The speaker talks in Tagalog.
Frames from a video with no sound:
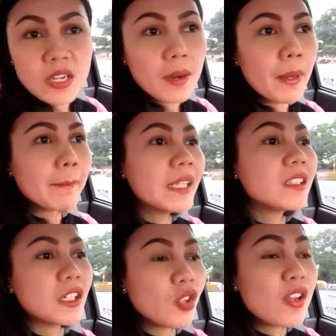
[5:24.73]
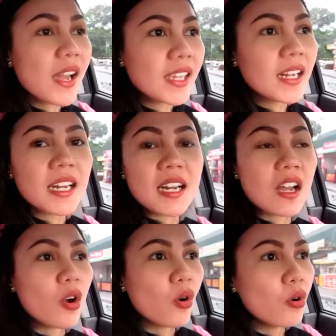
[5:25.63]
nila magbantay doon, lagyan nila
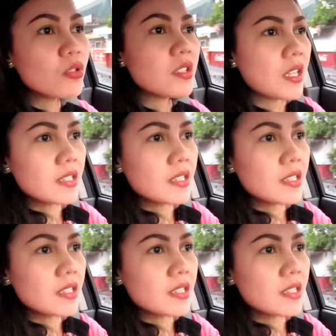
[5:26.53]
ng cones.